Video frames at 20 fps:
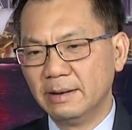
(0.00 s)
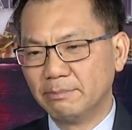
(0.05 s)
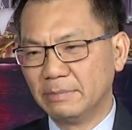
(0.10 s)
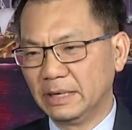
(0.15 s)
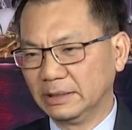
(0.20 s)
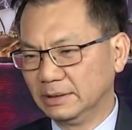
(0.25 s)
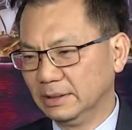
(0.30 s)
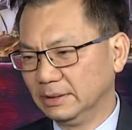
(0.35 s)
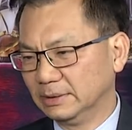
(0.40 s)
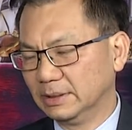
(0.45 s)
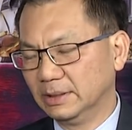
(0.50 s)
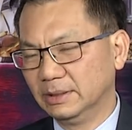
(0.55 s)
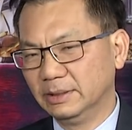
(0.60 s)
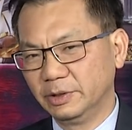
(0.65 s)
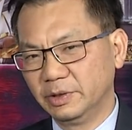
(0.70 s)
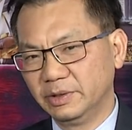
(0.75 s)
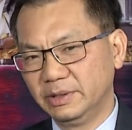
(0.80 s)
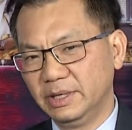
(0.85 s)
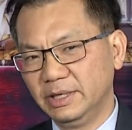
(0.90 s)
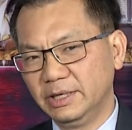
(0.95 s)
mà từ
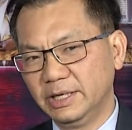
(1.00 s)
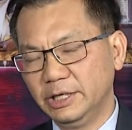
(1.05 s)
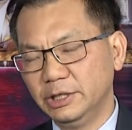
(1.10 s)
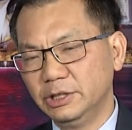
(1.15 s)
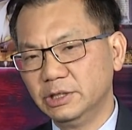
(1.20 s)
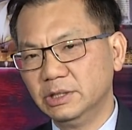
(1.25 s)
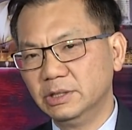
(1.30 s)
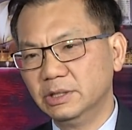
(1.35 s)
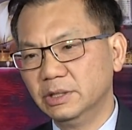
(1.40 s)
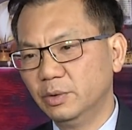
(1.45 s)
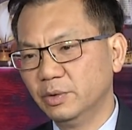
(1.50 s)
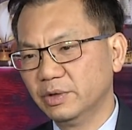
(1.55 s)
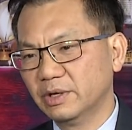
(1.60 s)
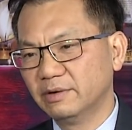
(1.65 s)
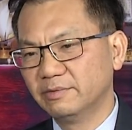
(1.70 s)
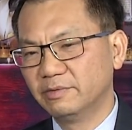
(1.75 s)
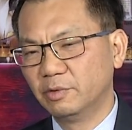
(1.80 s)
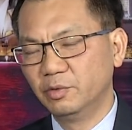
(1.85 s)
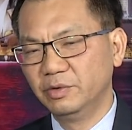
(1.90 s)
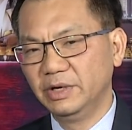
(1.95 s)
từ cho nên cái đường hướng của
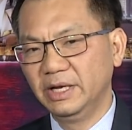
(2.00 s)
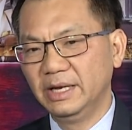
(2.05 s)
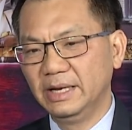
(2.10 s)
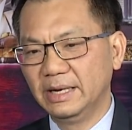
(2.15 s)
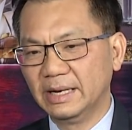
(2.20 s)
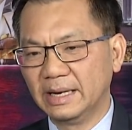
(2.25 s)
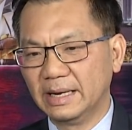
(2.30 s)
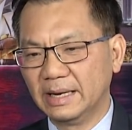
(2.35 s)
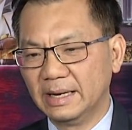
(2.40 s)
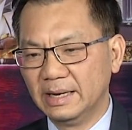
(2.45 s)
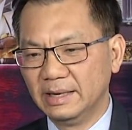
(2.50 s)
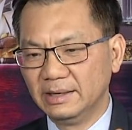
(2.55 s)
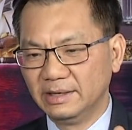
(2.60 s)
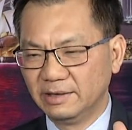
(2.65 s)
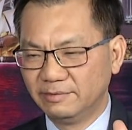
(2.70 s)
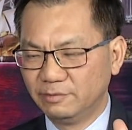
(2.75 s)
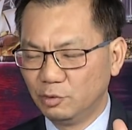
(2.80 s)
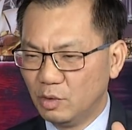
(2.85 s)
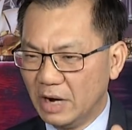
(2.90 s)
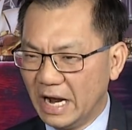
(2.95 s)
chính phủ đi là
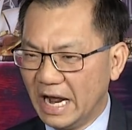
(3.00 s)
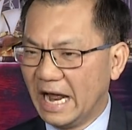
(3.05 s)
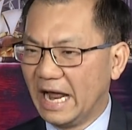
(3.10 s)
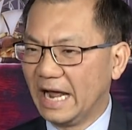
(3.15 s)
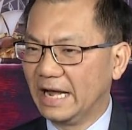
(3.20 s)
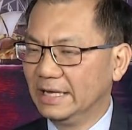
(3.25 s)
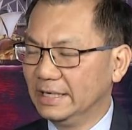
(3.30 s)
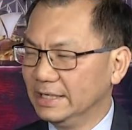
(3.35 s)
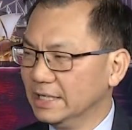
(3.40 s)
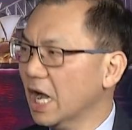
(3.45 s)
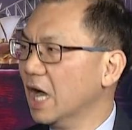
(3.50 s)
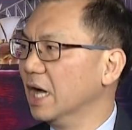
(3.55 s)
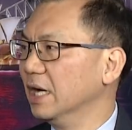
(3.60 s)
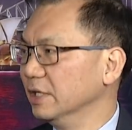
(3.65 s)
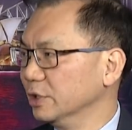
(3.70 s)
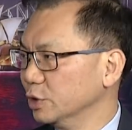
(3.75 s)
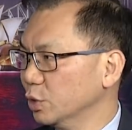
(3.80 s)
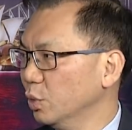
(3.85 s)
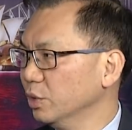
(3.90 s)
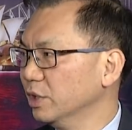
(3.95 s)
chính phủ hạ
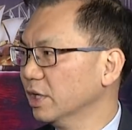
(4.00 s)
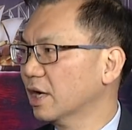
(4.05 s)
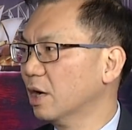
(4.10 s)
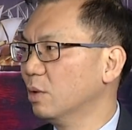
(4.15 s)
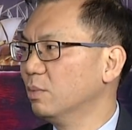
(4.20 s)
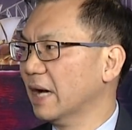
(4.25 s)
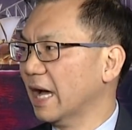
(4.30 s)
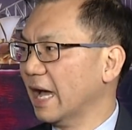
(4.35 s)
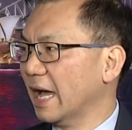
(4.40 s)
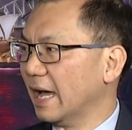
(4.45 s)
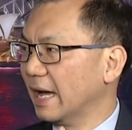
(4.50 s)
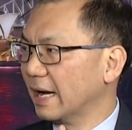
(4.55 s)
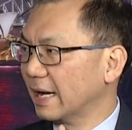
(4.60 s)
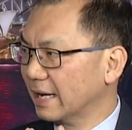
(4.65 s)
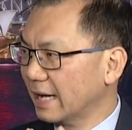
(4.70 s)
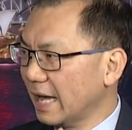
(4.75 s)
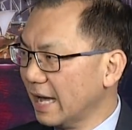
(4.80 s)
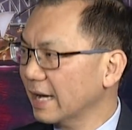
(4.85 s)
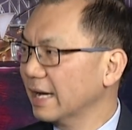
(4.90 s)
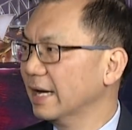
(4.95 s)
dần xuống chứ không hạ
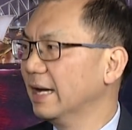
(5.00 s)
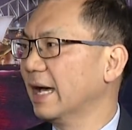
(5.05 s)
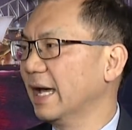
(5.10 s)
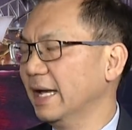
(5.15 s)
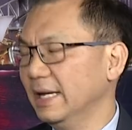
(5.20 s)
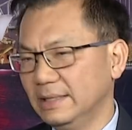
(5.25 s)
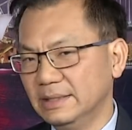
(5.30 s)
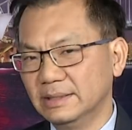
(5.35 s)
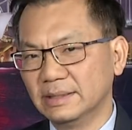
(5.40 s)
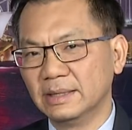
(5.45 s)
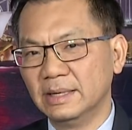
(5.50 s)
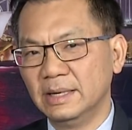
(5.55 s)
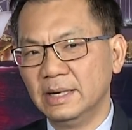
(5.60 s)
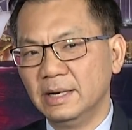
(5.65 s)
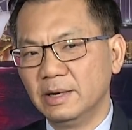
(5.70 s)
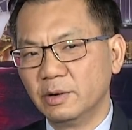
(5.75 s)
cắt ngay được